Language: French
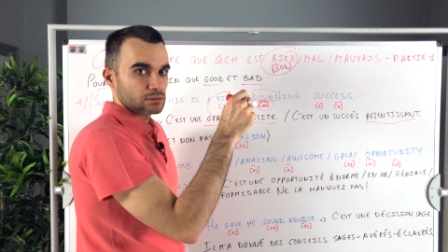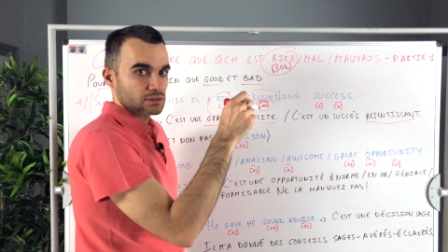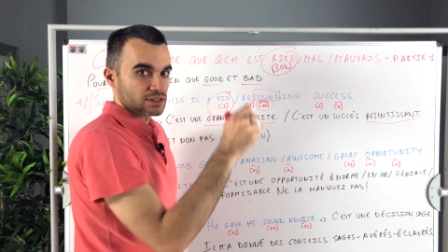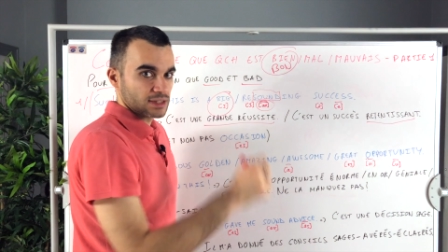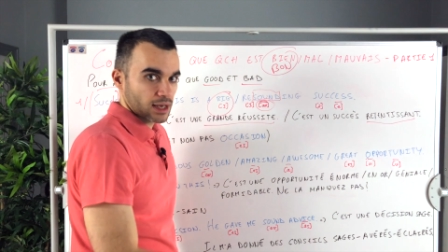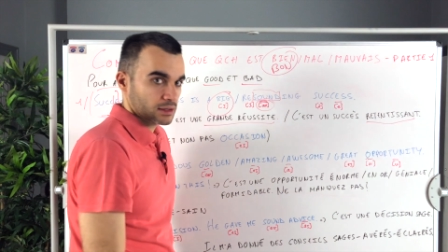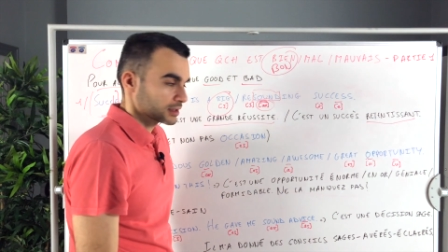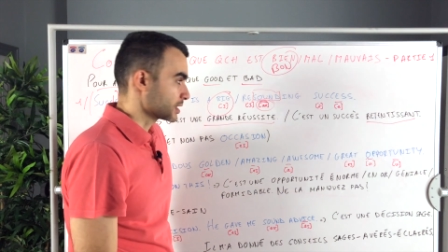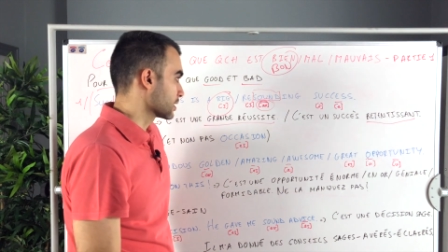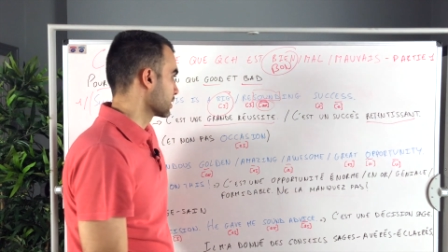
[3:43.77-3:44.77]

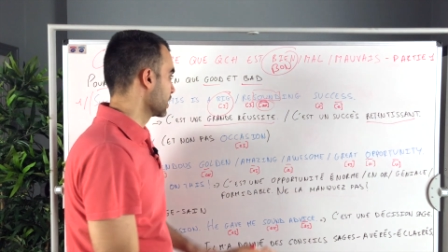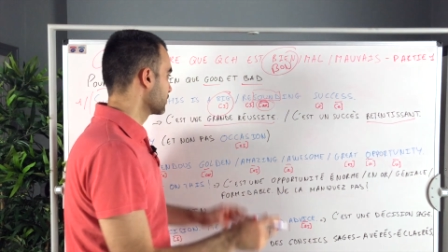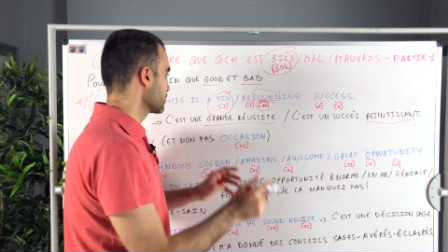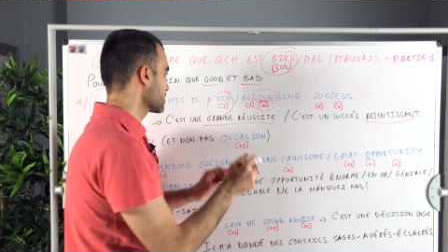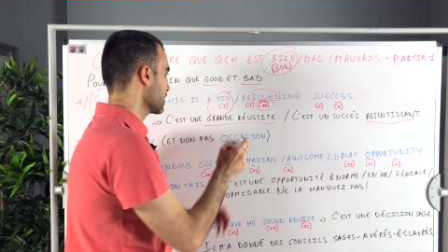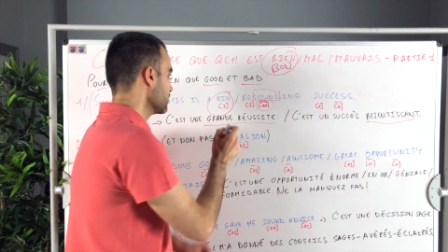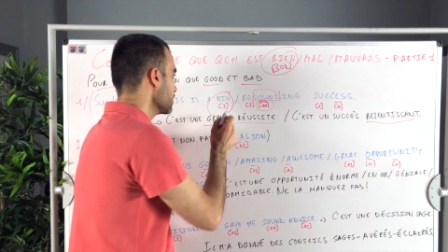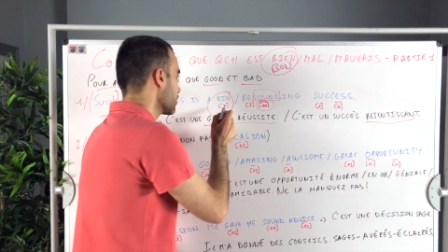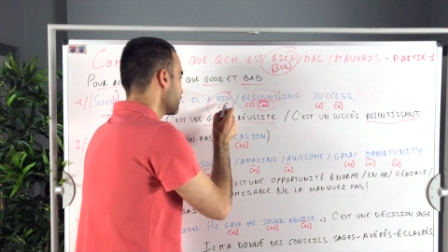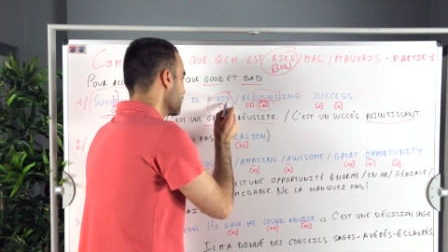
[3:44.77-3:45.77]
Resounding. Et vous le
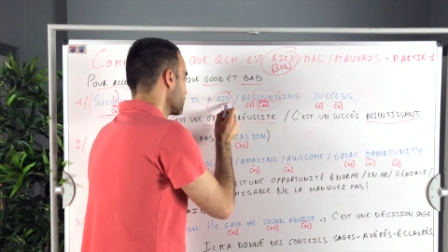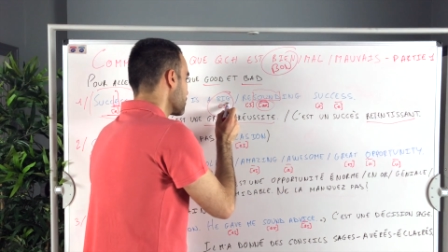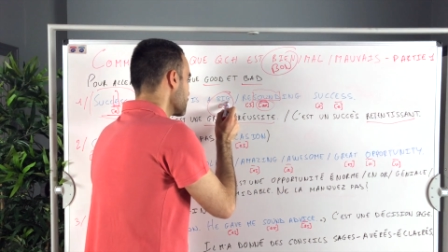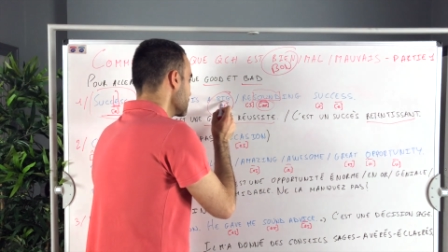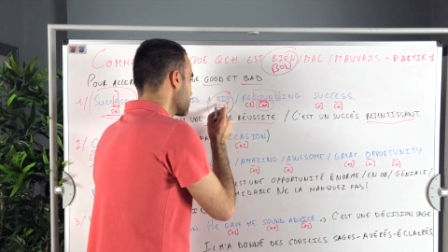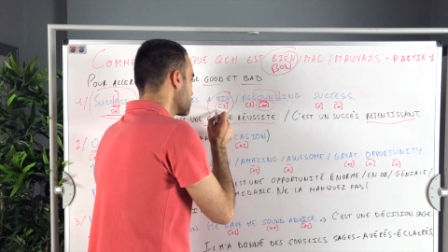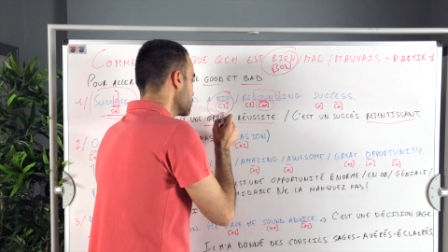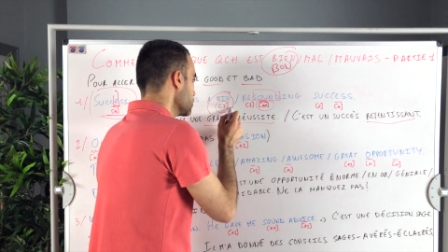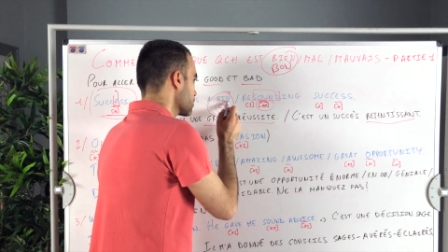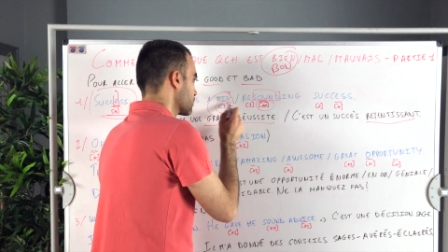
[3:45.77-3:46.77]
savez, en fait, le i
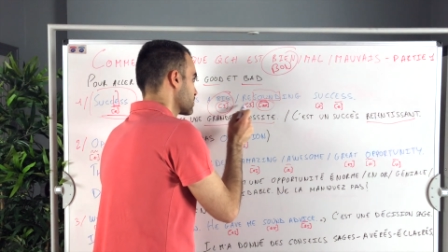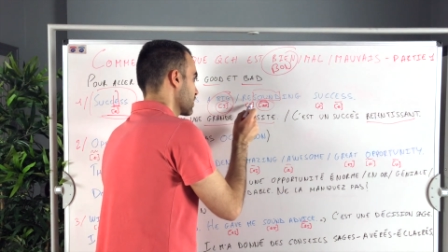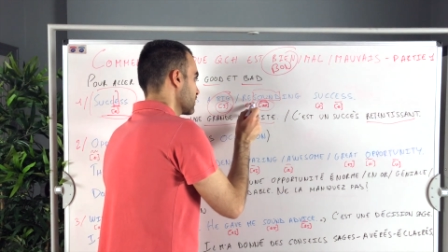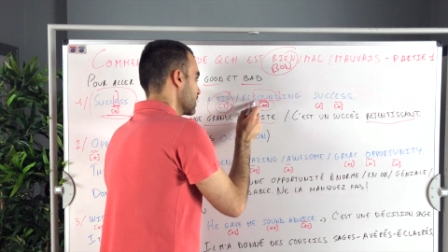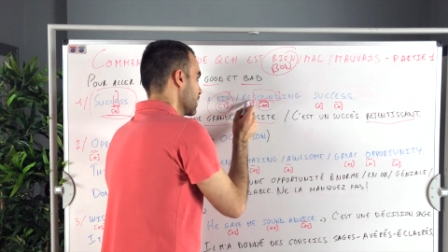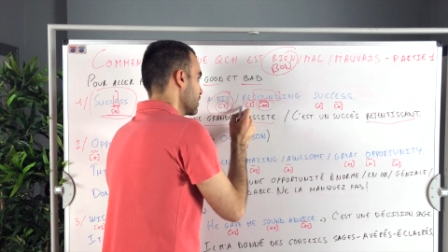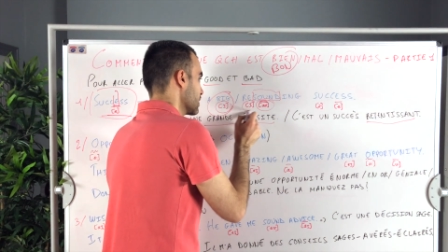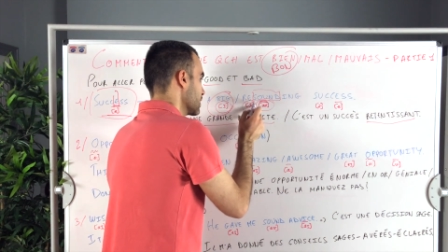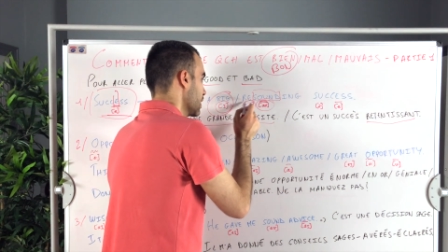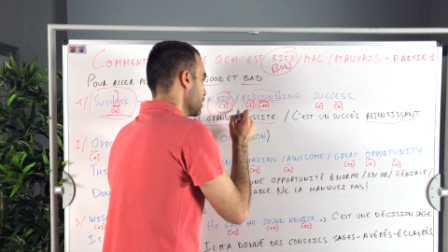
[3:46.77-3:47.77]
court que vous avez là
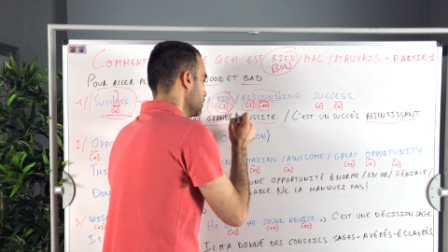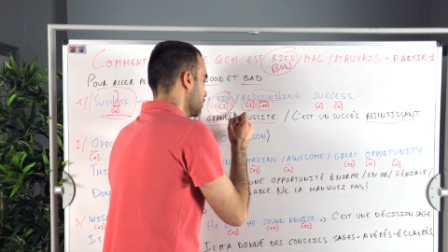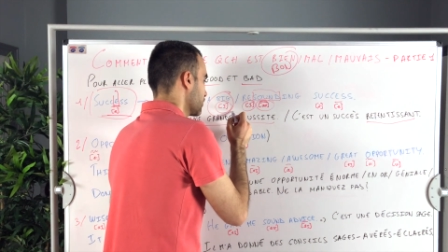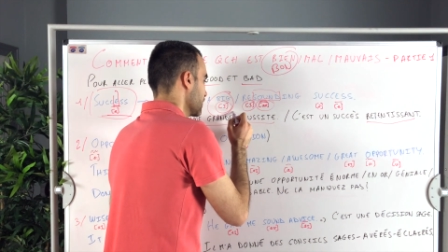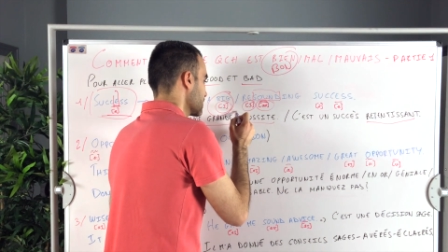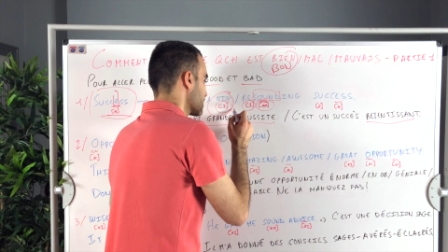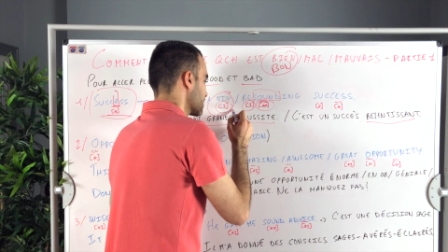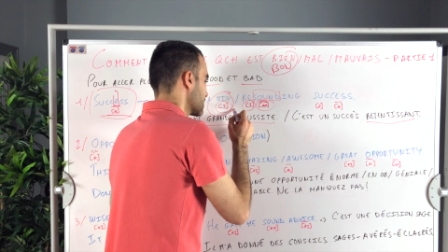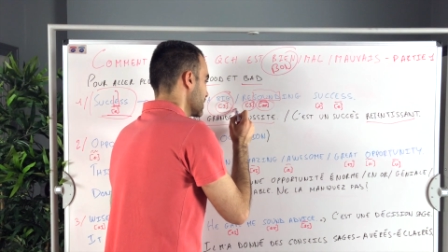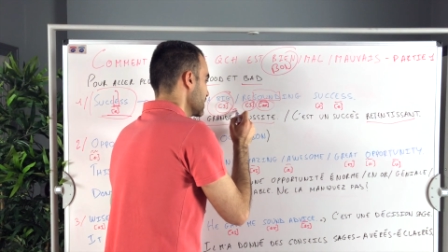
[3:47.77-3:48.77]
et là, en fait,
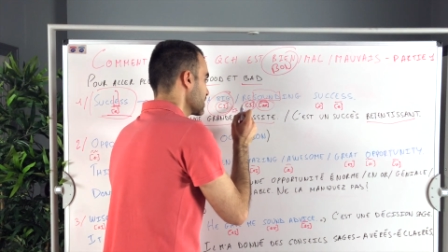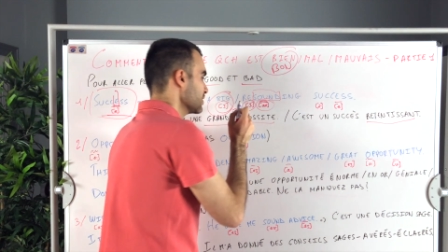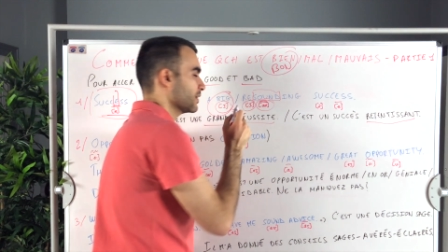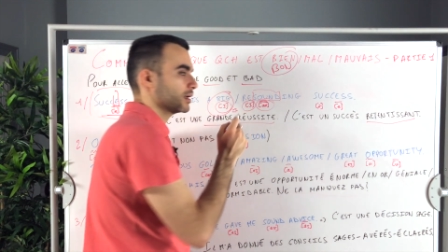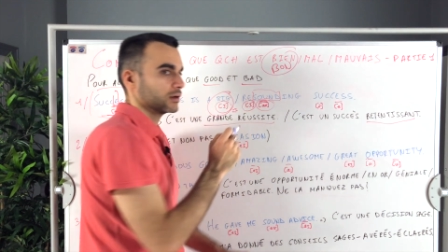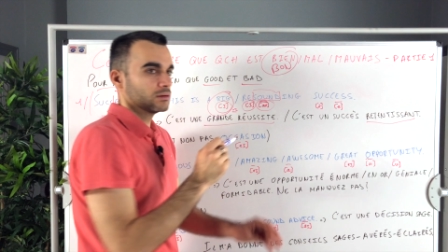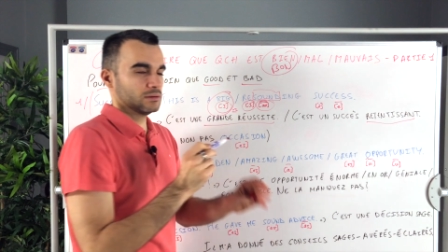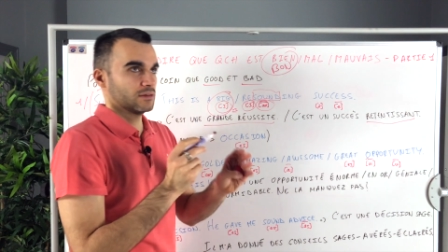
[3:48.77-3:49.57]
c'est l'équivalent.